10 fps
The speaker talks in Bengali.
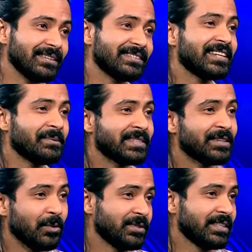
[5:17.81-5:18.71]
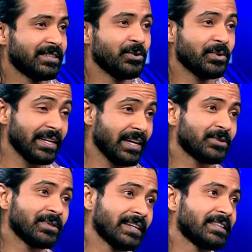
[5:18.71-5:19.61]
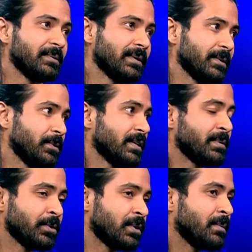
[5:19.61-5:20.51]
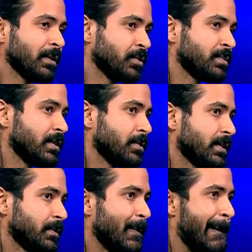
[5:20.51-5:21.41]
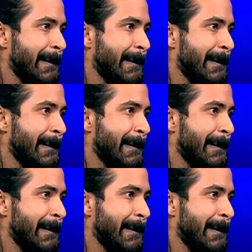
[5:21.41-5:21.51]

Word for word: সিনেমার যে অবস্থা ছিল ওটাই আসলে দেখতাম আর কি ওটাই বিনোদনের মাধ্যম ছিল যেহেতু